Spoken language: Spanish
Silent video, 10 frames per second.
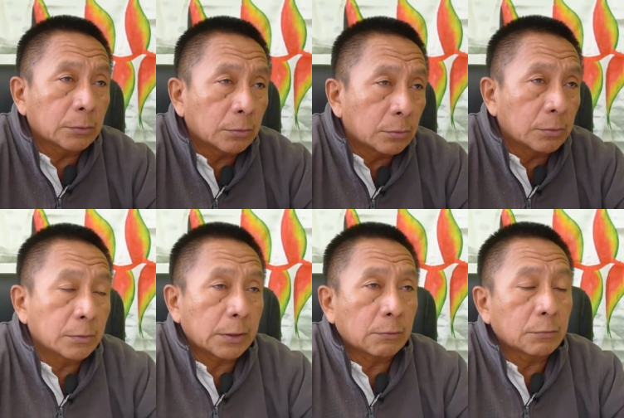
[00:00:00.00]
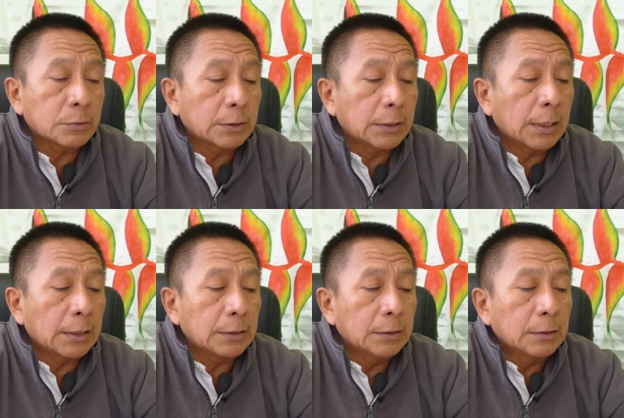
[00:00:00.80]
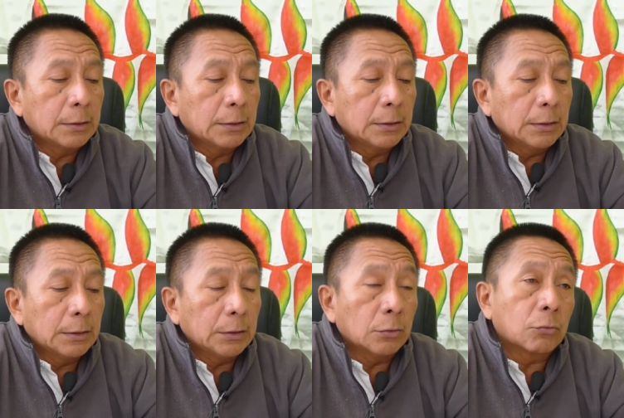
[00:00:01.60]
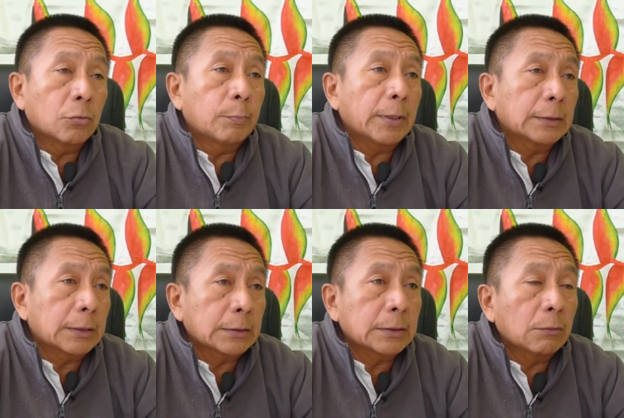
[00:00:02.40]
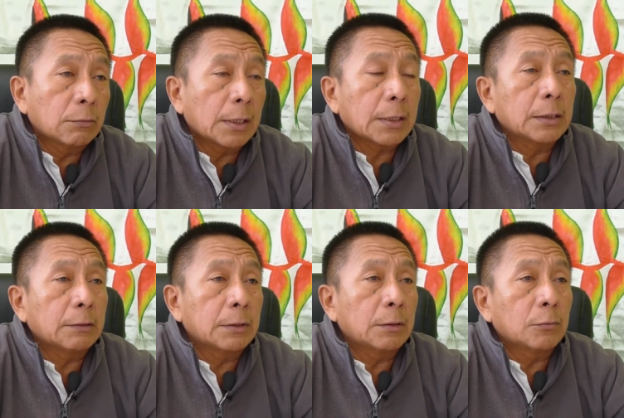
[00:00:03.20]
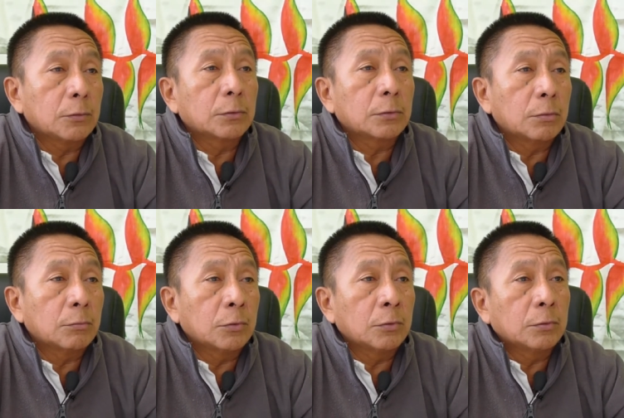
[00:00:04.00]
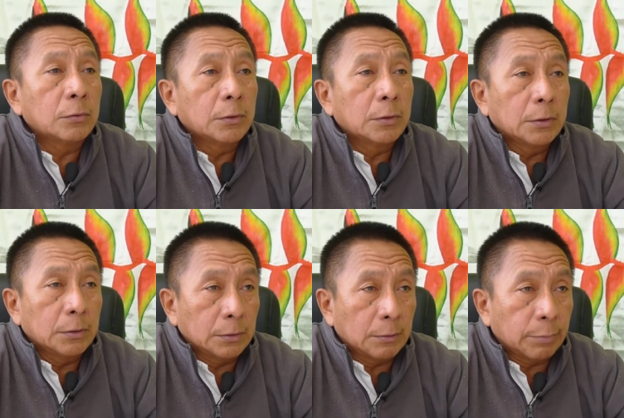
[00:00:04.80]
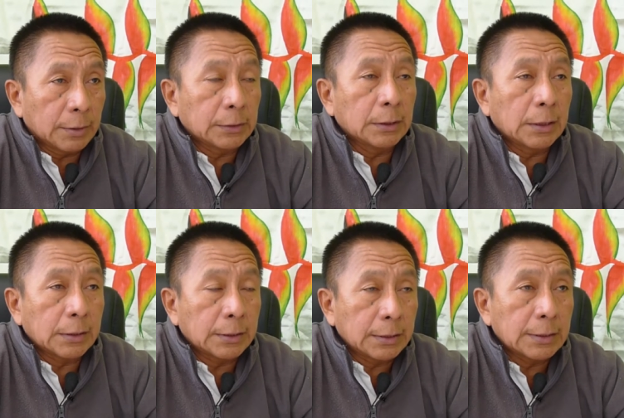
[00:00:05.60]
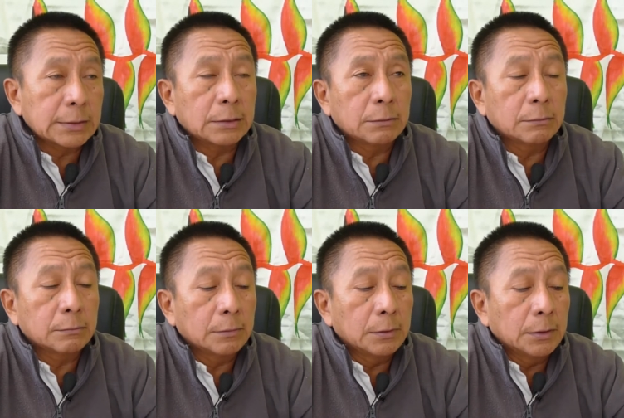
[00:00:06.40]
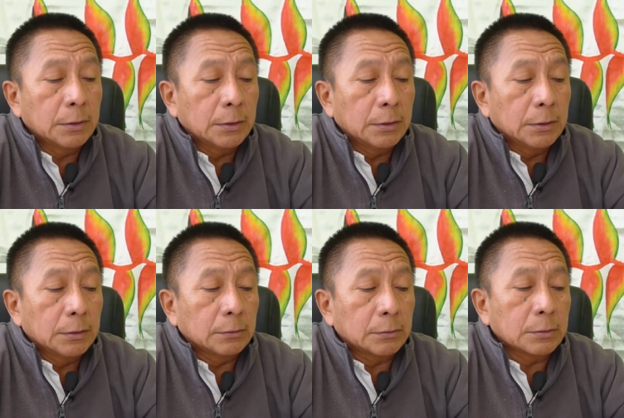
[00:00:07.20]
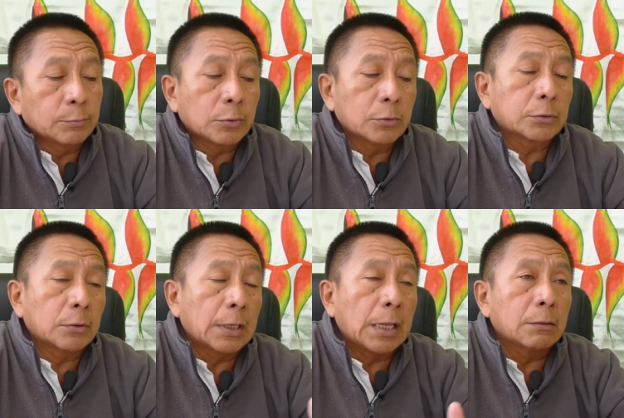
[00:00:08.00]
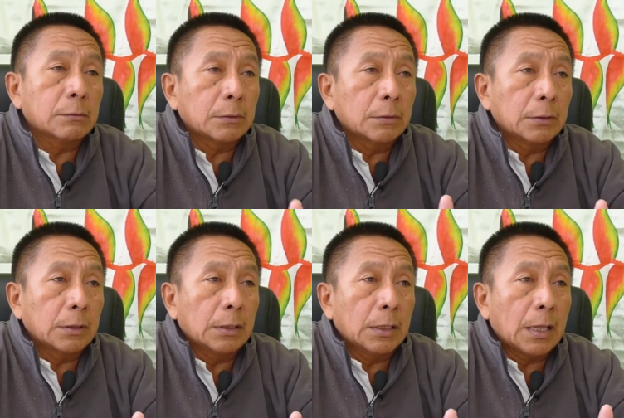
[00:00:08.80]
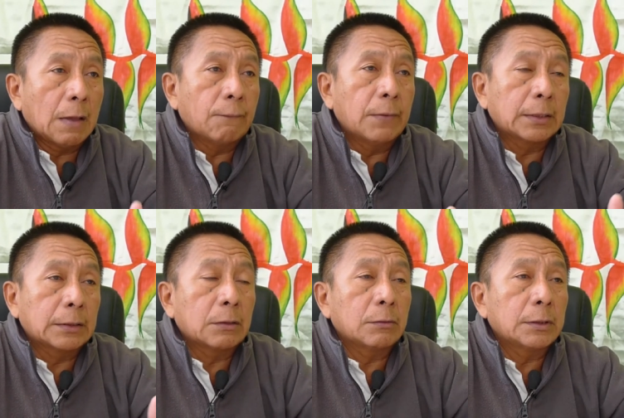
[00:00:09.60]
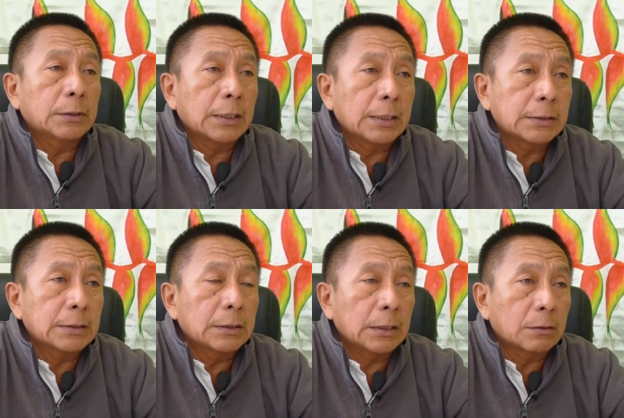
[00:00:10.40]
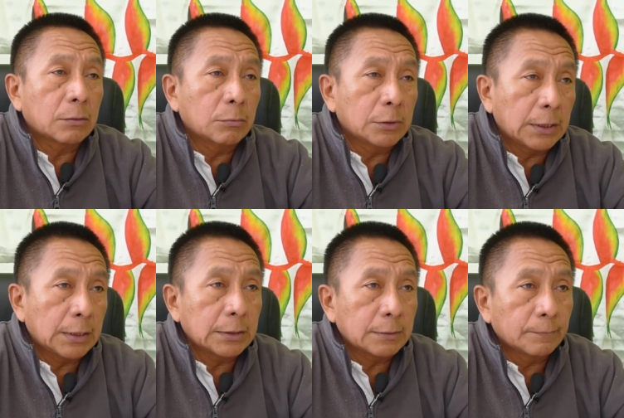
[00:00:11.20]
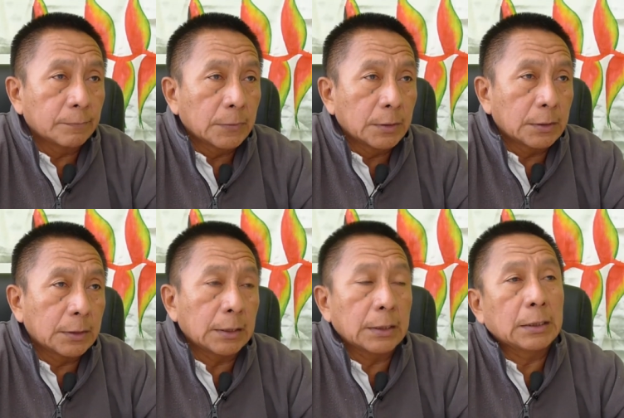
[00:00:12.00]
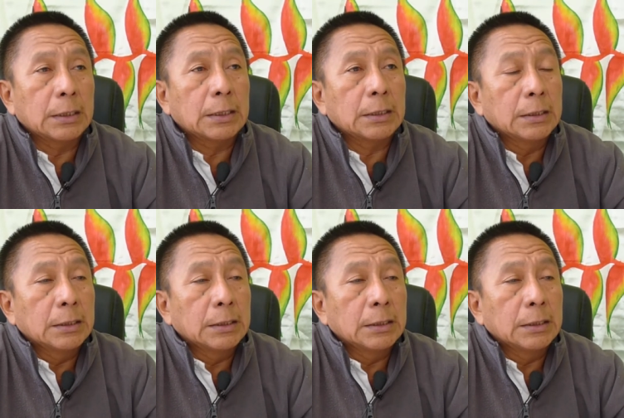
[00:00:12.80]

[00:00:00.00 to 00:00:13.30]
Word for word: todos los recursos que hay y ocupa en tercer lugar a nivel del mundo como la parte de la riqueza, ¿no? Entonces, por otro lado, afecta los intereses de las comunidades, que es la,